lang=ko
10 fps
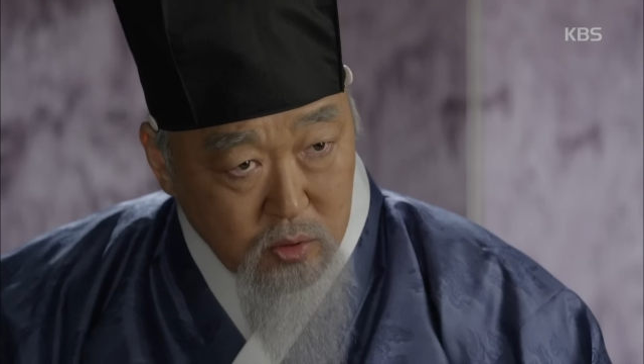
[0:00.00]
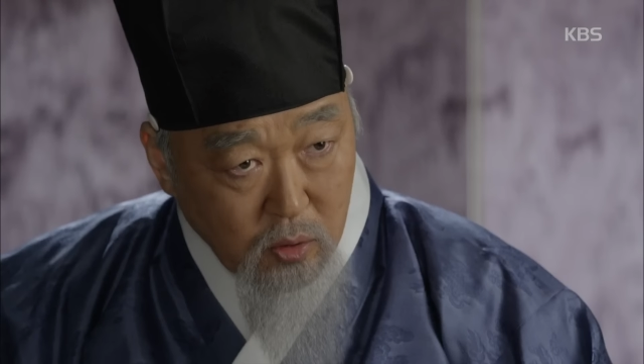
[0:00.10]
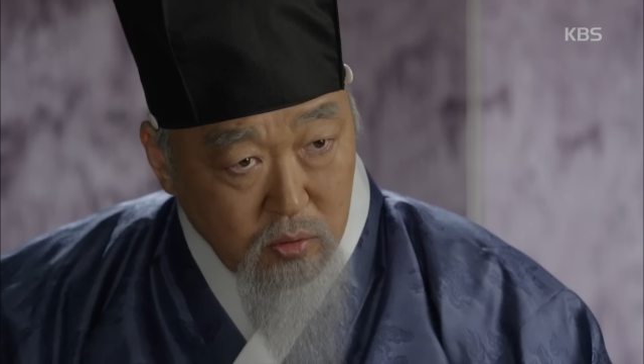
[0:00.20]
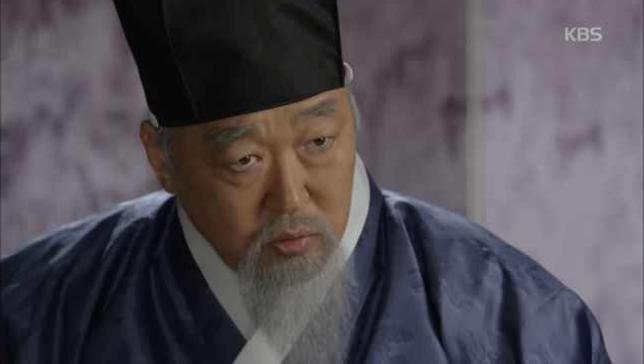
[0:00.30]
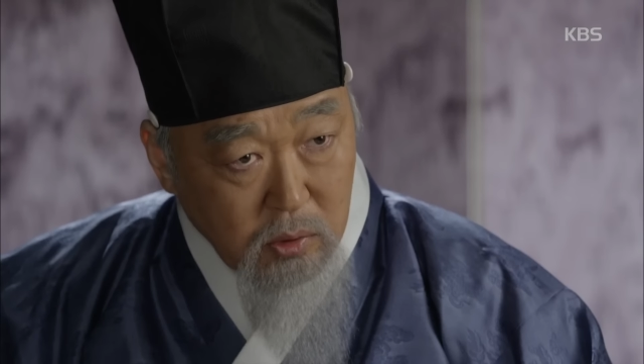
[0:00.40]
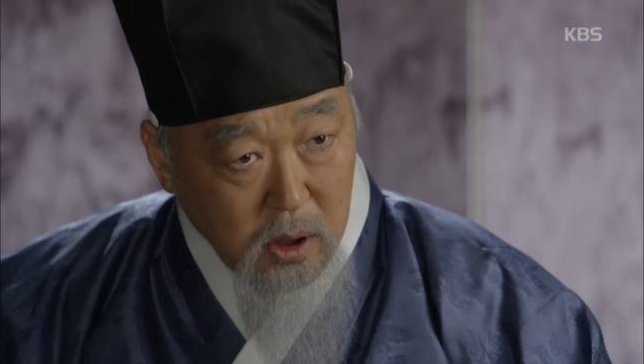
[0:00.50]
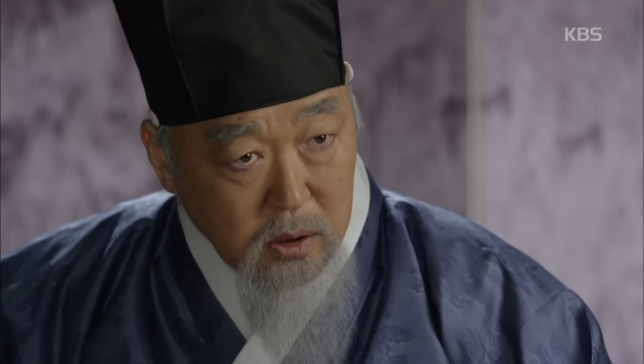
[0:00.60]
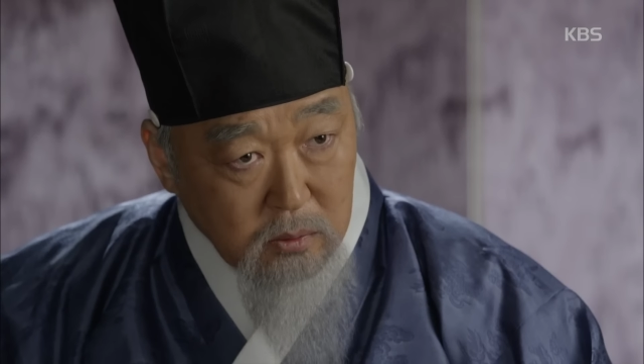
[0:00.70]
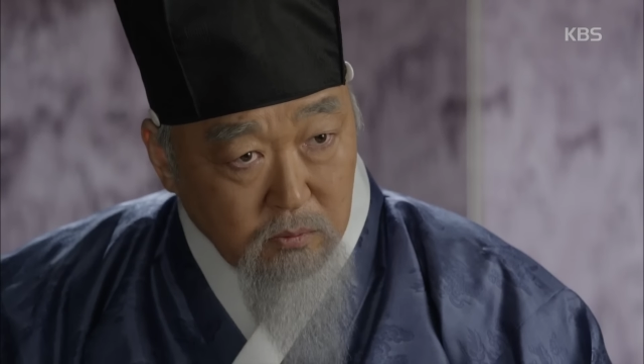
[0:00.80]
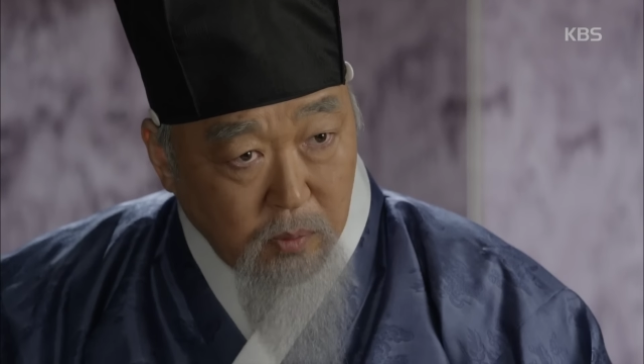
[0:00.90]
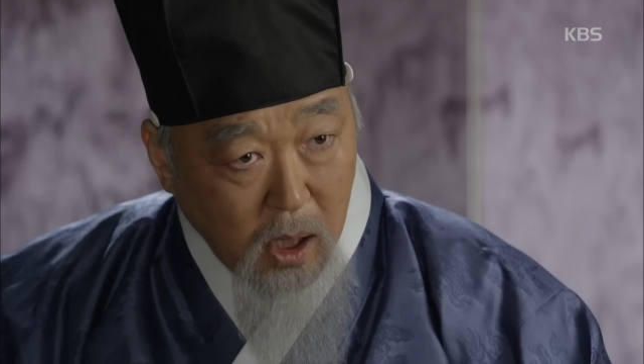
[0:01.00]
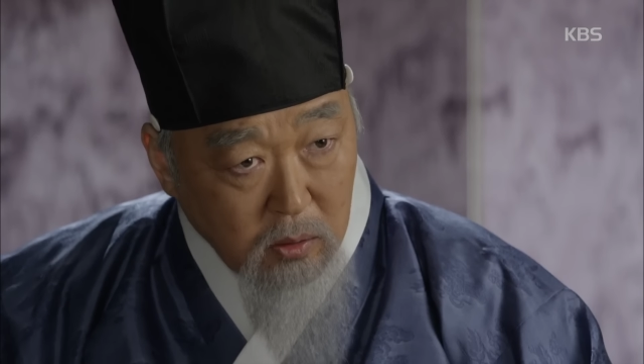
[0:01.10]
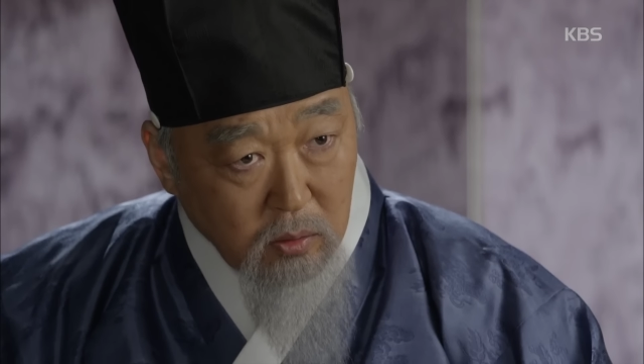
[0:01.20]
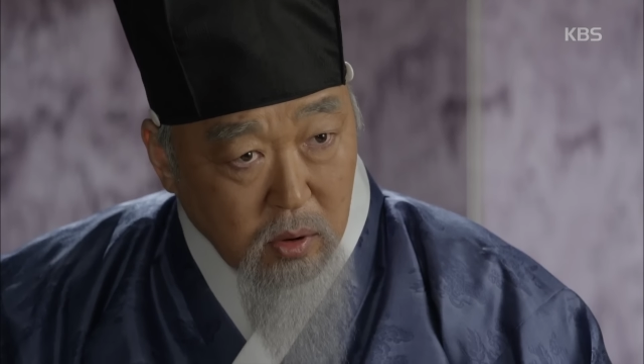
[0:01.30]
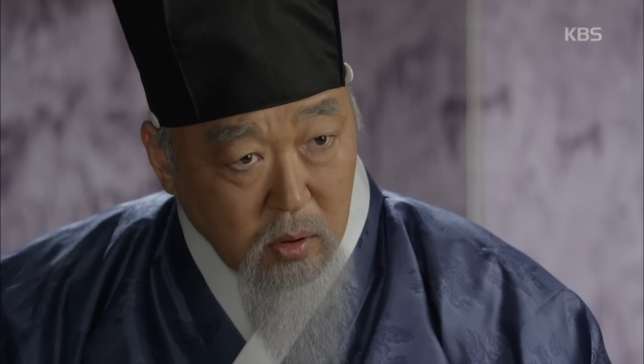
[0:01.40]
종국에는
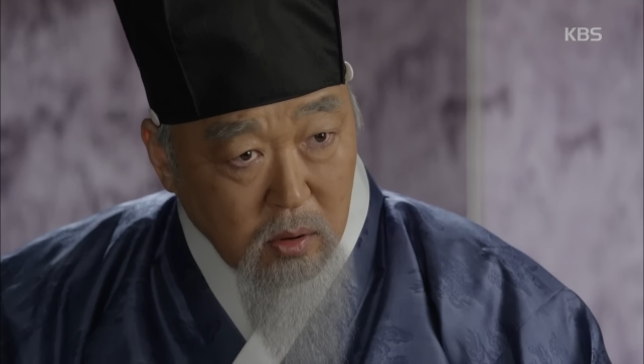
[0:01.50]
바로